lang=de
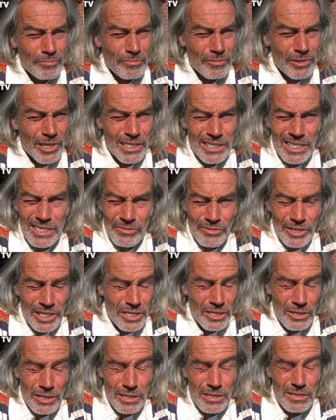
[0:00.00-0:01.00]
weil das
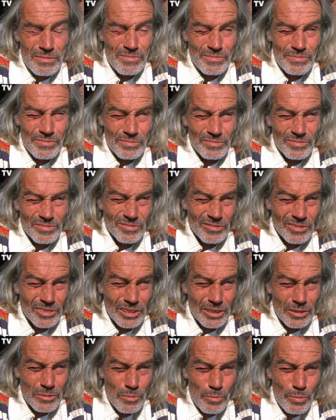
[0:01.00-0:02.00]
Wetter
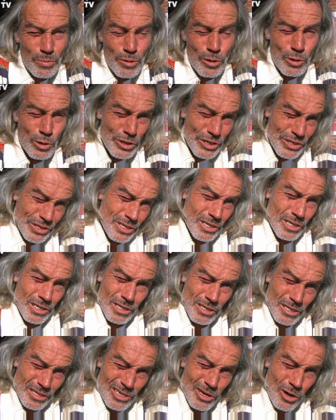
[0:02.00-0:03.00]
plus
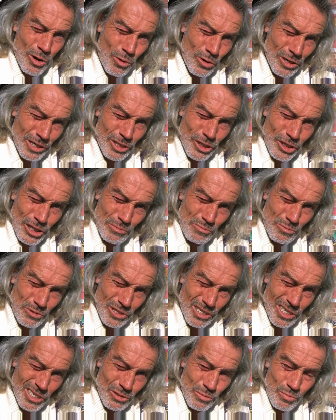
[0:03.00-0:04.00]
die traurige Stimmung,
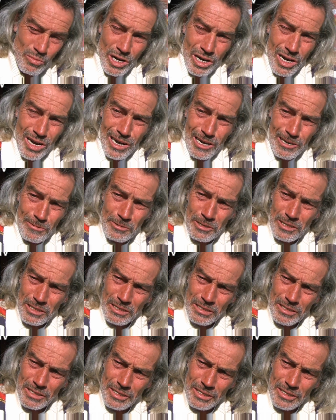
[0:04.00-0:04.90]
die ich nun mal habe